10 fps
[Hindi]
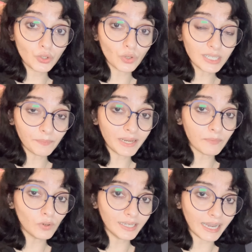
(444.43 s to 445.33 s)
जो सपने
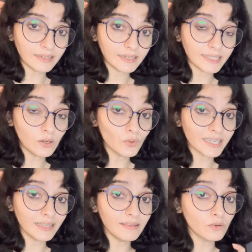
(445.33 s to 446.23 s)
आपको याद रहते हैं
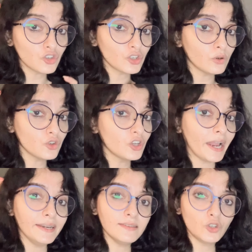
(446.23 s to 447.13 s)
उसके अंदर कुछ ना कुछ
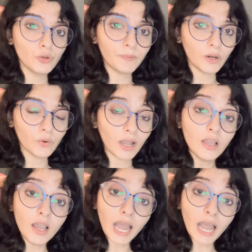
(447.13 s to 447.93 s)
गाइडेंस छुपा होगा